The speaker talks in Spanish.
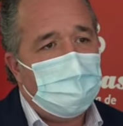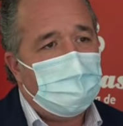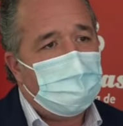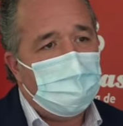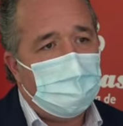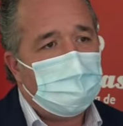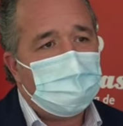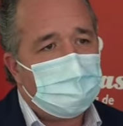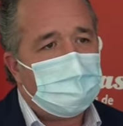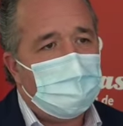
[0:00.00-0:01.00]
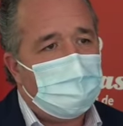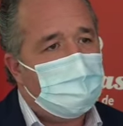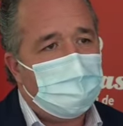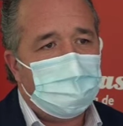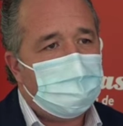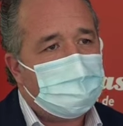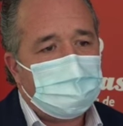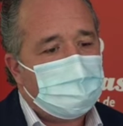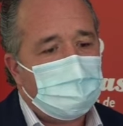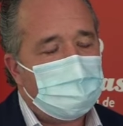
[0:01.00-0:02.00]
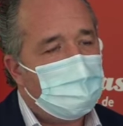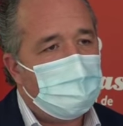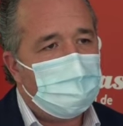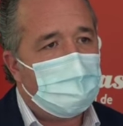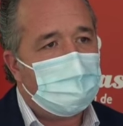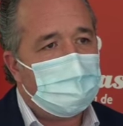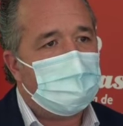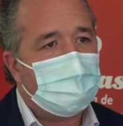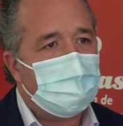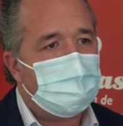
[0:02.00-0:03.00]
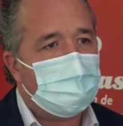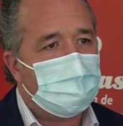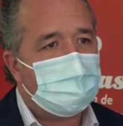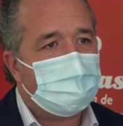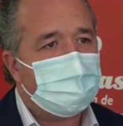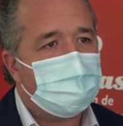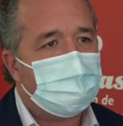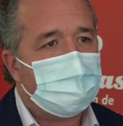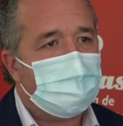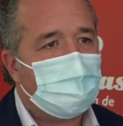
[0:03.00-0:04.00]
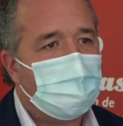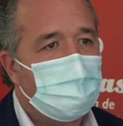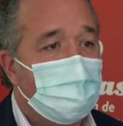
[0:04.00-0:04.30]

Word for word: de las ayudas, ¿no? O sea, hemos atendido a mucha gente que incluso, pues pero